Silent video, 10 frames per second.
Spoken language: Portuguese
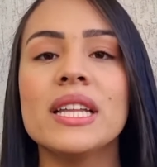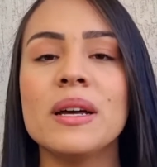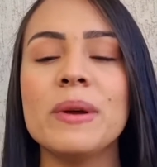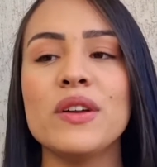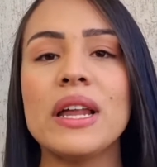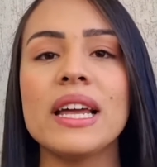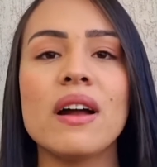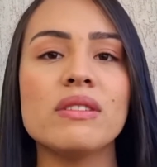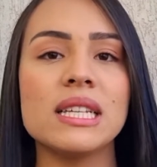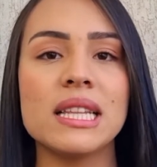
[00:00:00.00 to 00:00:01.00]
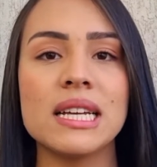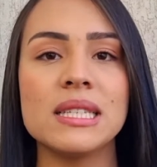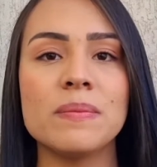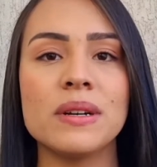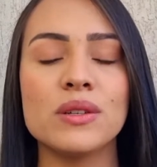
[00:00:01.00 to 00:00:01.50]
Também não é legal você dar
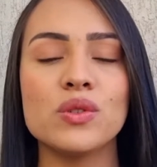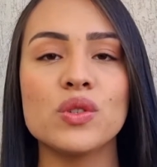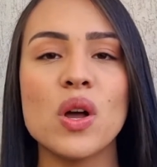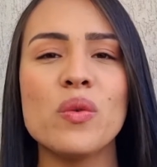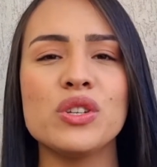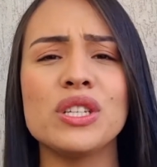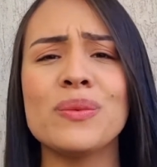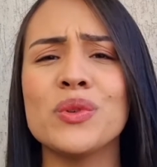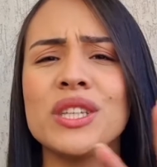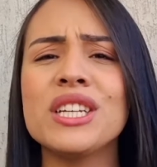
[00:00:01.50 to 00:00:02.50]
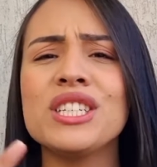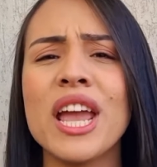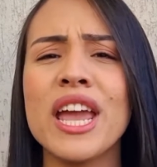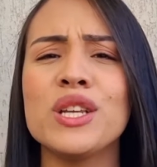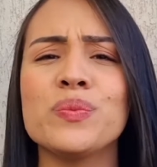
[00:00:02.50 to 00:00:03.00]
esse banho de sol onde tem muita
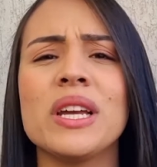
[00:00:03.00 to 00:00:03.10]
gente,